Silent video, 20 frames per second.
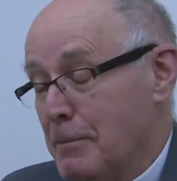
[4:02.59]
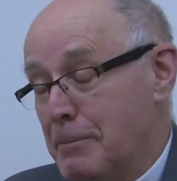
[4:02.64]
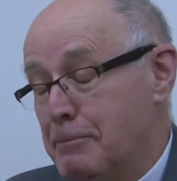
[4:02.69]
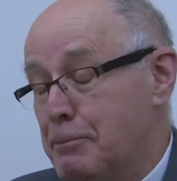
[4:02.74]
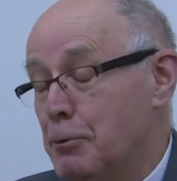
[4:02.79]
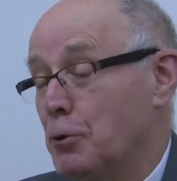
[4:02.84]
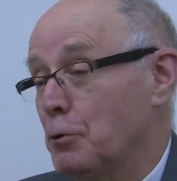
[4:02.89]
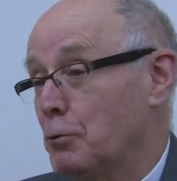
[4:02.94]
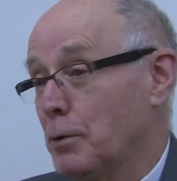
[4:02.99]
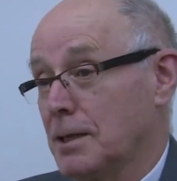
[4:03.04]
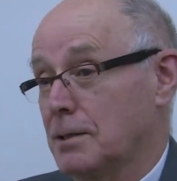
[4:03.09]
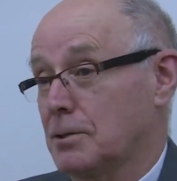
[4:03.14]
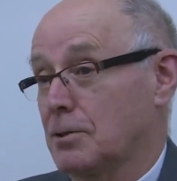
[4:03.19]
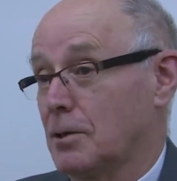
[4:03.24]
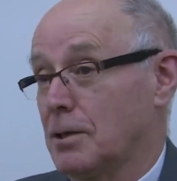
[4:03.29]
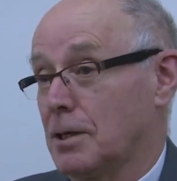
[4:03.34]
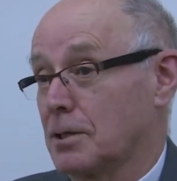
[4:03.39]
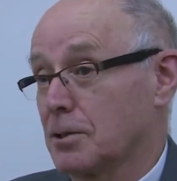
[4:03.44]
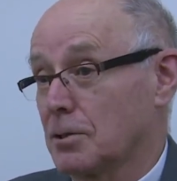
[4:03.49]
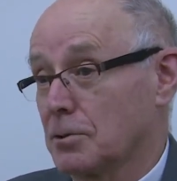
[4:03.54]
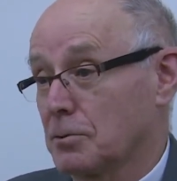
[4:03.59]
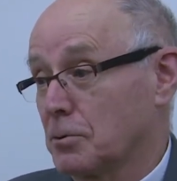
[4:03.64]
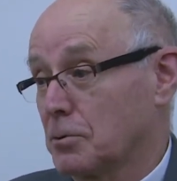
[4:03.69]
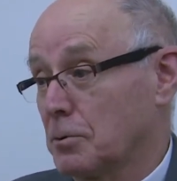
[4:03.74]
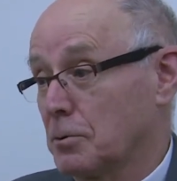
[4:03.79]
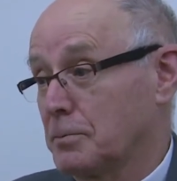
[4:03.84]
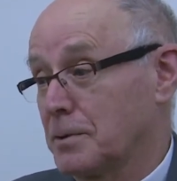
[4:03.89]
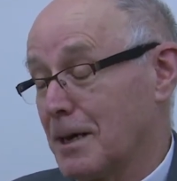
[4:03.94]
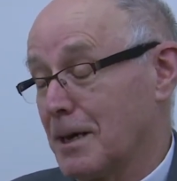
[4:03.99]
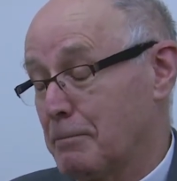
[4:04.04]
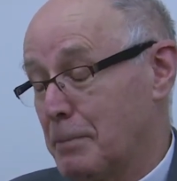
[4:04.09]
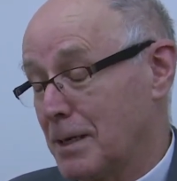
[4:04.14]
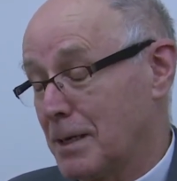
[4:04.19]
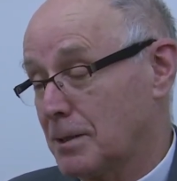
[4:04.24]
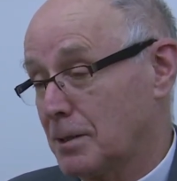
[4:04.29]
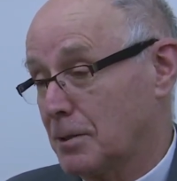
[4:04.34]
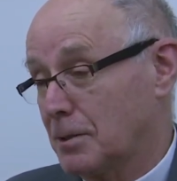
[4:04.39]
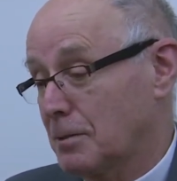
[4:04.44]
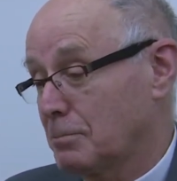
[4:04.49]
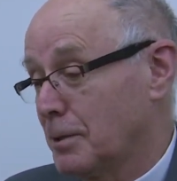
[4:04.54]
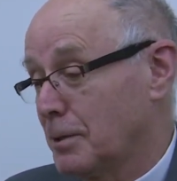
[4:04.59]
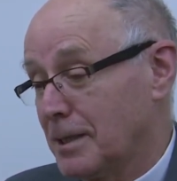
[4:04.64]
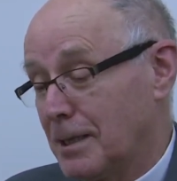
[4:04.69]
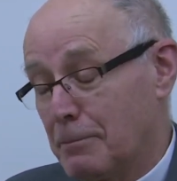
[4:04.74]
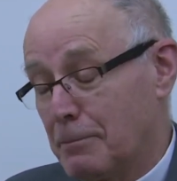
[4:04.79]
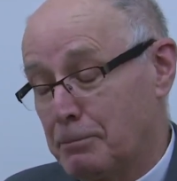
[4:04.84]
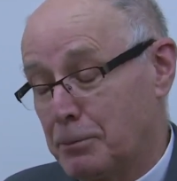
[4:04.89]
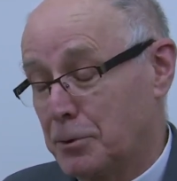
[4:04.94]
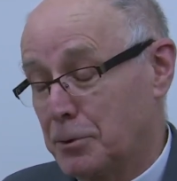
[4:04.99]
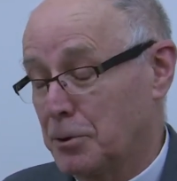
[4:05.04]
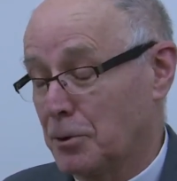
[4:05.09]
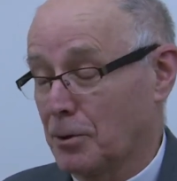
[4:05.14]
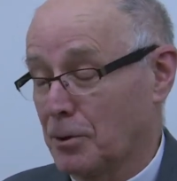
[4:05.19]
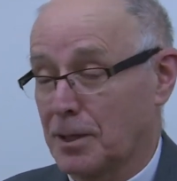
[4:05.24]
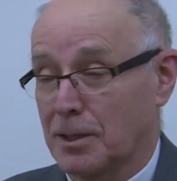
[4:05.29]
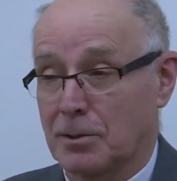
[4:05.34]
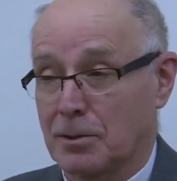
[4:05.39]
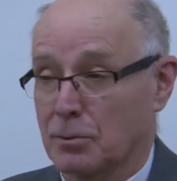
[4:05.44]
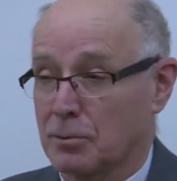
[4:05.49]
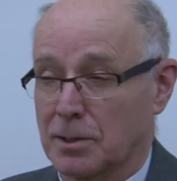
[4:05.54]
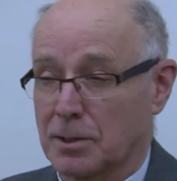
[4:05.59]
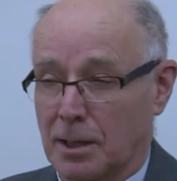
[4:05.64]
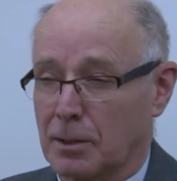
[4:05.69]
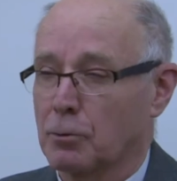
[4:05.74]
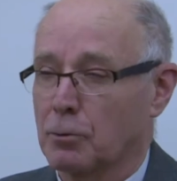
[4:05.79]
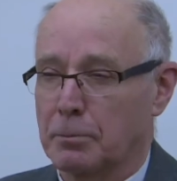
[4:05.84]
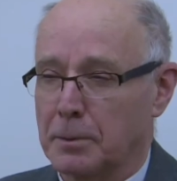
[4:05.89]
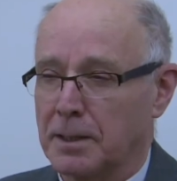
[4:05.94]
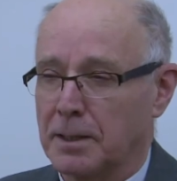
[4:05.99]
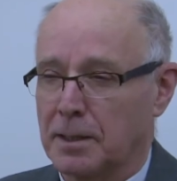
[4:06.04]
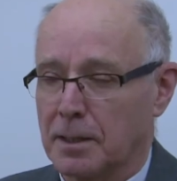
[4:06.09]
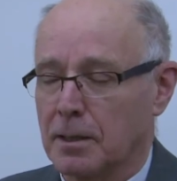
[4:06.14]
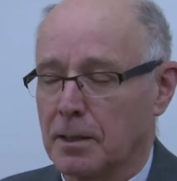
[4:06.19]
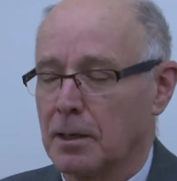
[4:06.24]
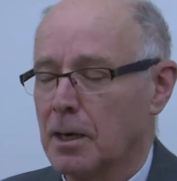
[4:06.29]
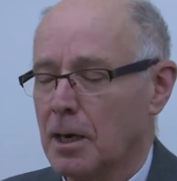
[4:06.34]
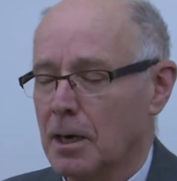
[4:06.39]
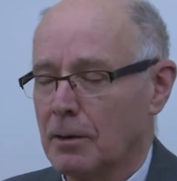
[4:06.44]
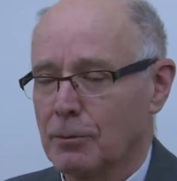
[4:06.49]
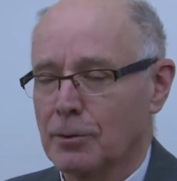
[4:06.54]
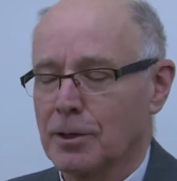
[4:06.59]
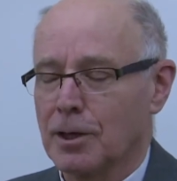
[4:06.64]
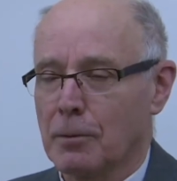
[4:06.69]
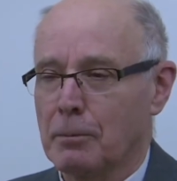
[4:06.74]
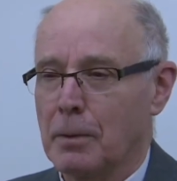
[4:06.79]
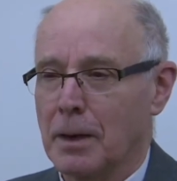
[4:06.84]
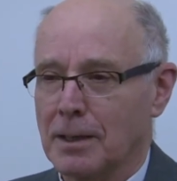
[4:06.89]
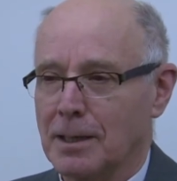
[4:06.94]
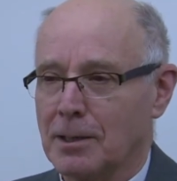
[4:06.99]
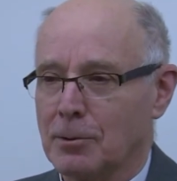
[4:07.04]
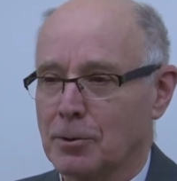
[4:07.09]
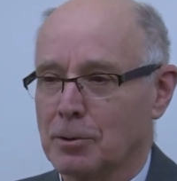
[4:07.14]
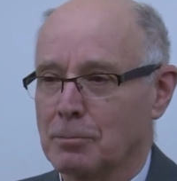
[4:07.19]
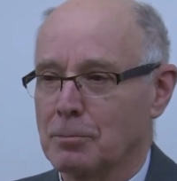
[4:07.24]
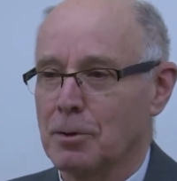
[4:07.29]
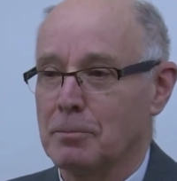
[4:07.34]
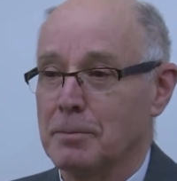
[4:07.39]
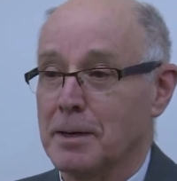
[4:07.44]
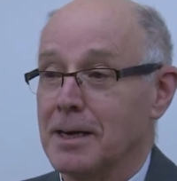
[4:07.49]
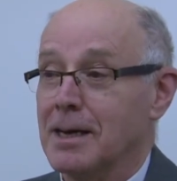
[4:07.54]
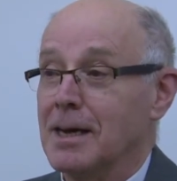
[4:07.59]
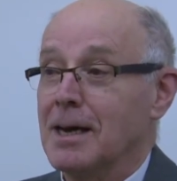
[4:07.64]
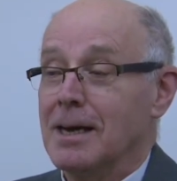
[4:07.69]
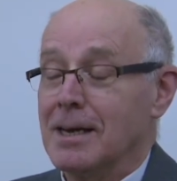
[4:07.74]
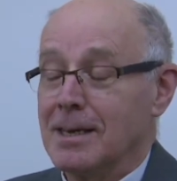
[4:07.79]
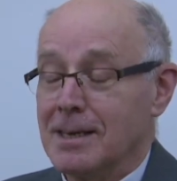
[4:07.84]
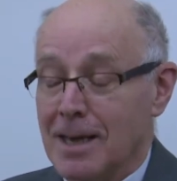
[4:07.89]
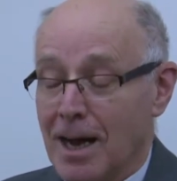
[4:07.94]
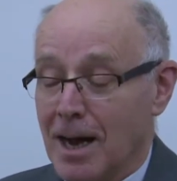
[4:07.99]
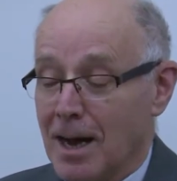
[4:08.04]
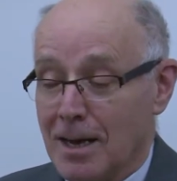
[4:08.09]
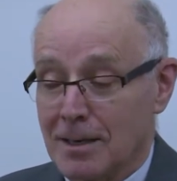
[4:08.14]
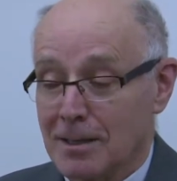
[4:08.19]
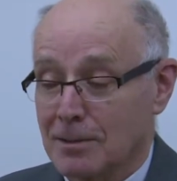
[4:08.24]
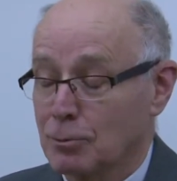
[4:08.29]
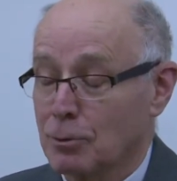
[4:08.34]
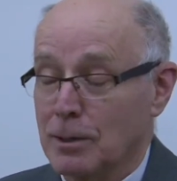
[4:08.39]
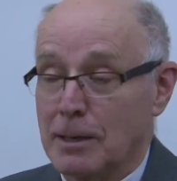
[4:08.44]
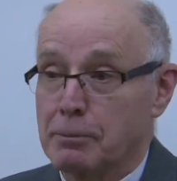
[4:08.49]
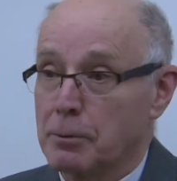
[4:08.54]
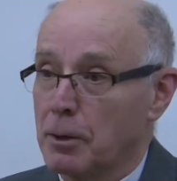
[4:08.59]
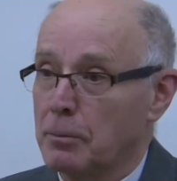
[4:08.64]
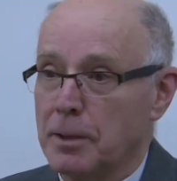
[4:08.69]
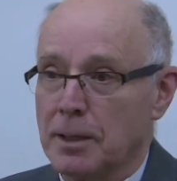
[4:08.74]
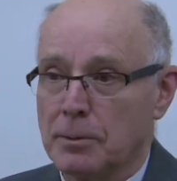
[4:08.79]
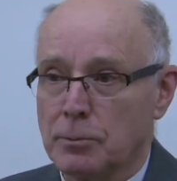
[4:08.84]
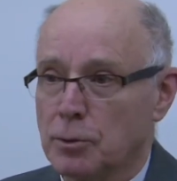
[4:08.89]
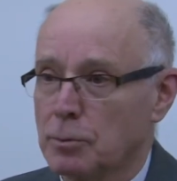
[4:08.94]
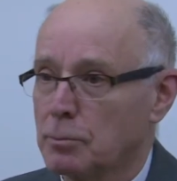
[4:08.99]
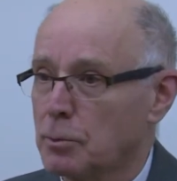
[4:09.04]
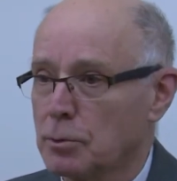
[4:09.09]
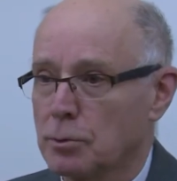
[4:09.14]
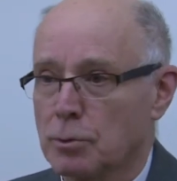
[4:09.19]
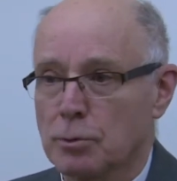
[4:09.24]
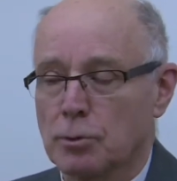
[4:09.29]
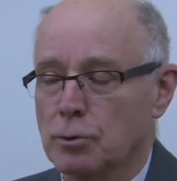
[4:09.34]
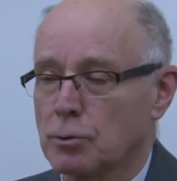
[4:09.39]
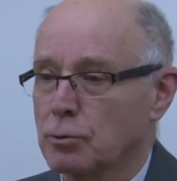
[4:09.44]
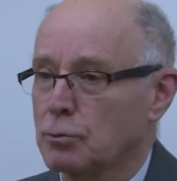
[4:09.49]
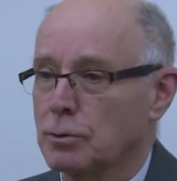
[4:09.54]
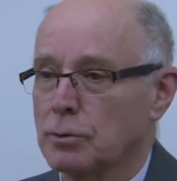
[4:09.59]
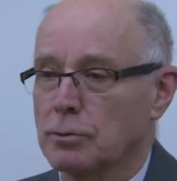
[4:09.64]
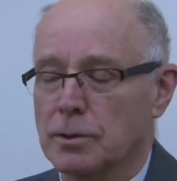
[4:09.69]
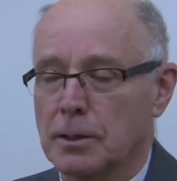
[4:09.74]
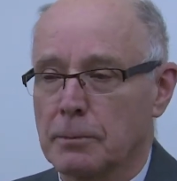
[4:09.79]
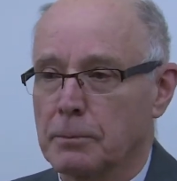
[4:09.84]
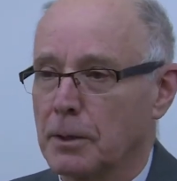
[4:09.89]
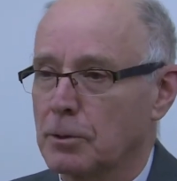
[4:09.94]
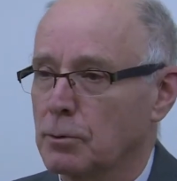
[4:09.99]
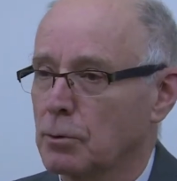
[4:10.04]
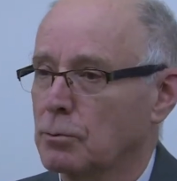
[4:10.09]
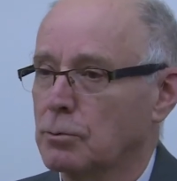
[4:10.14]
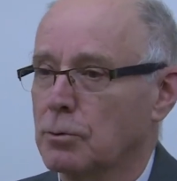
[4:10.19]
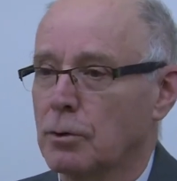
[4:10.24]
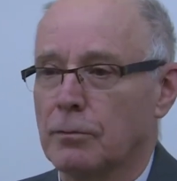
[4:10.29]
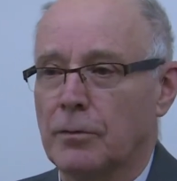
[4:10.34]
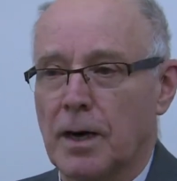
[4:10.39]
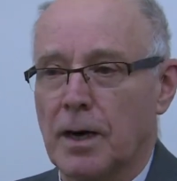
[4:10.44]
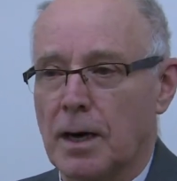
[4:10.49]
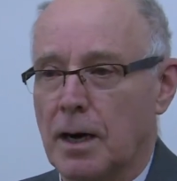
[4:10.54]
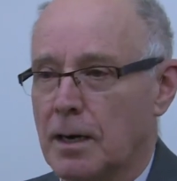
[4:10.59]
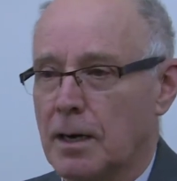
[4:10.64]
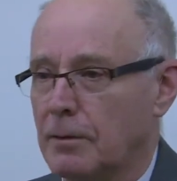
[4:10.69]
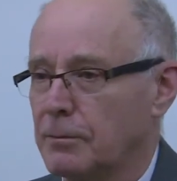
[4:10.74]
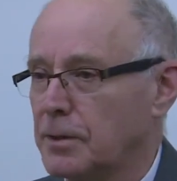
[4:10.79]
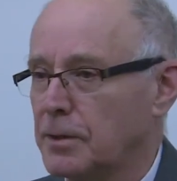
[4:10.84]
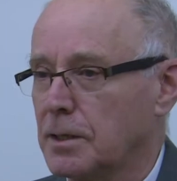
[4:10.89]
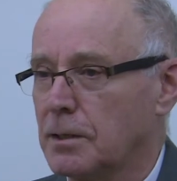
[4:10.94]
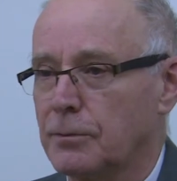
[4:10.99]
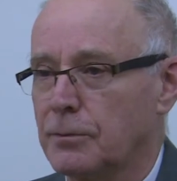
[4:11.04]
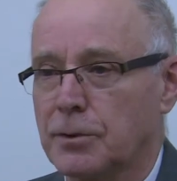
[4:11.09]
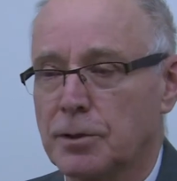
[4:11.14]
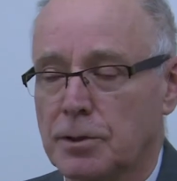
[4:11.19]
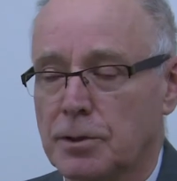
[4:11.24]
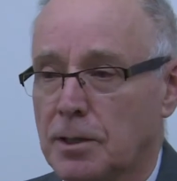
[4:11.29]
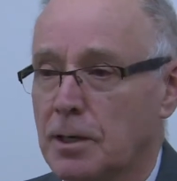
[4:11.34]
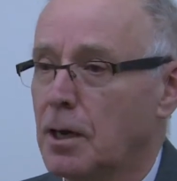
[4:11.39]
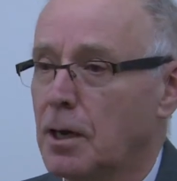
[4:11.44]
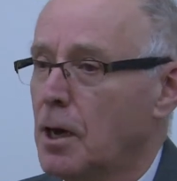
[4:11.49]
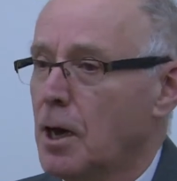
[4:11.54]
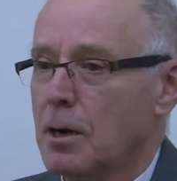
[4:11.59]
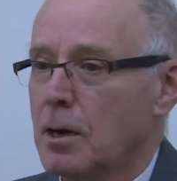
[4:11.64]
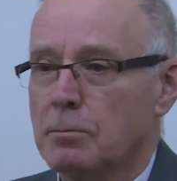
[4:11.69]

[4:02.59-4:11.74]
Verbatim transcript: mais pourquoi est-ce que les gens sont comme ça Parce qu'il il y a plusieurs raisons, c'est compliqué, il faudra en parler longuement, mais il y a tous les problèmes du monde aujourd'hui, on ne sait pas trop où on va, la vie est difficile,